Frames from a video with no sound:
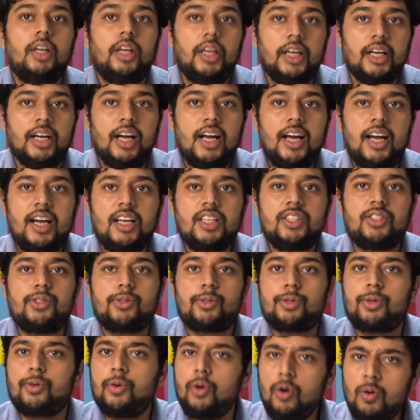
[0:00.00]
Hey guys,
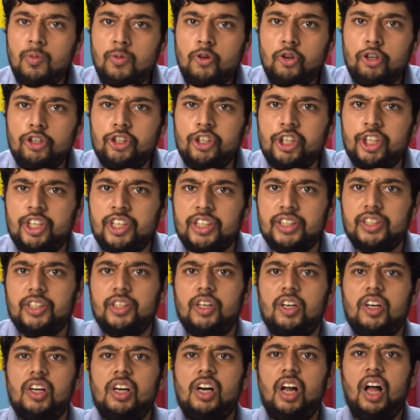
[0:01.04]
रोम गुरुजी और
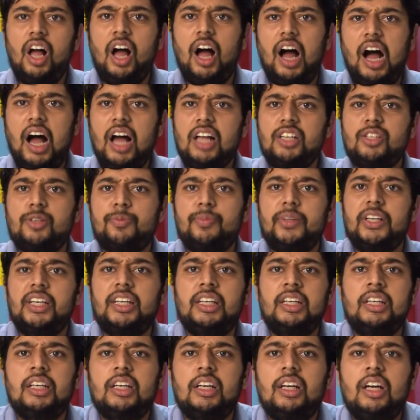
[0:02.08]
आज
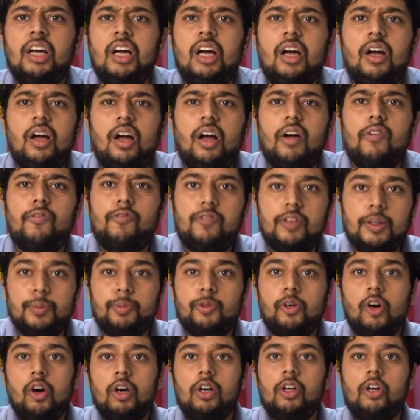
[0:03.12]
मैं
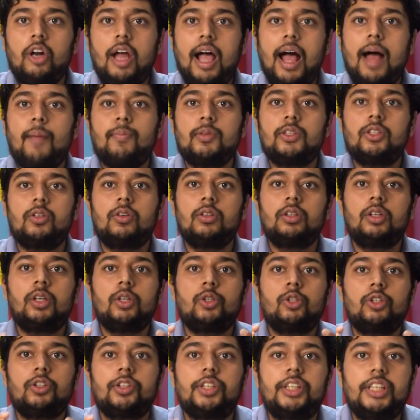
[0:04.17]
फ्लिपकार्ट और Amazon के
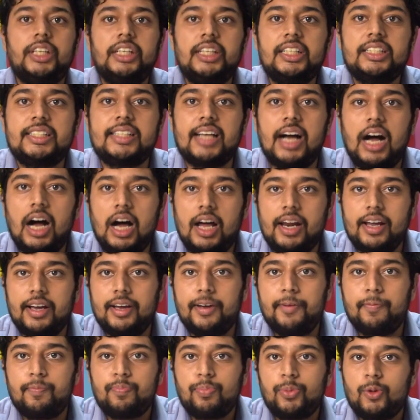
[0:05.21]
जो डील्स आ रहे
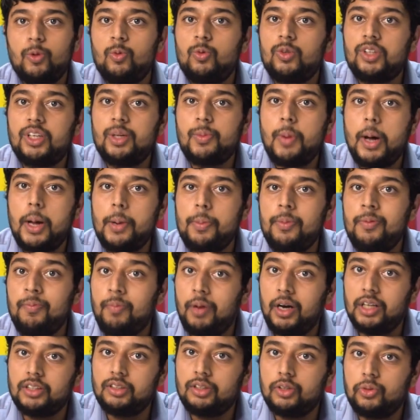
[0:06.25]
हैं उनके बारे में
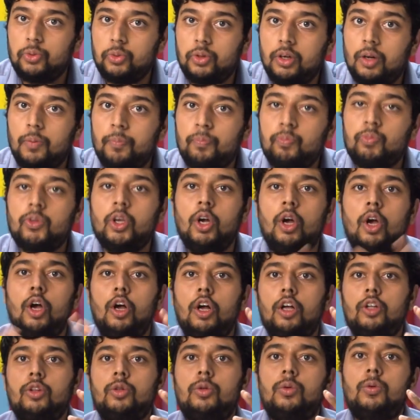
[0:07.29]
बात करूंगा
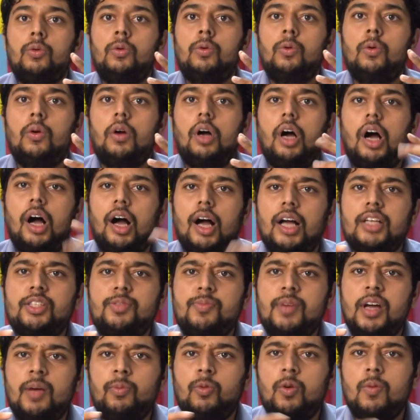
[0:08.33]
तो आज
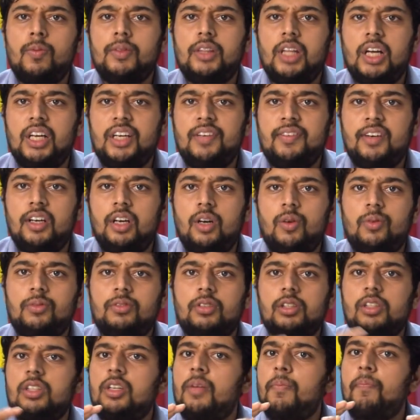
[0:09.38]
मैं आपको बताने वाला हूँ
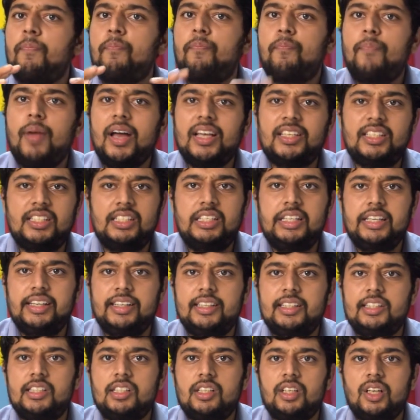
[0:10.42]
द बेस्ट
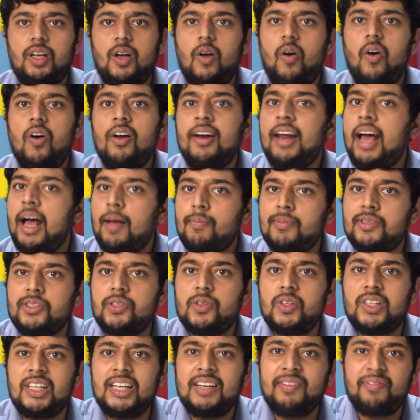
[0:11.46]
डील्स ऑन
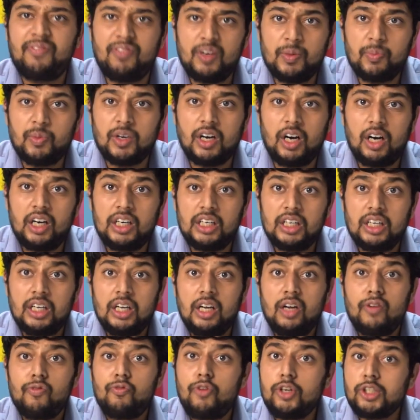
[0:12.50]
Amazon एंड
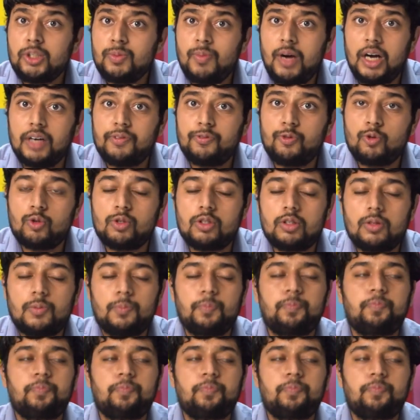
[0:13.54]
फ्लिपकार्ट फॉर स्मार्टफोन्स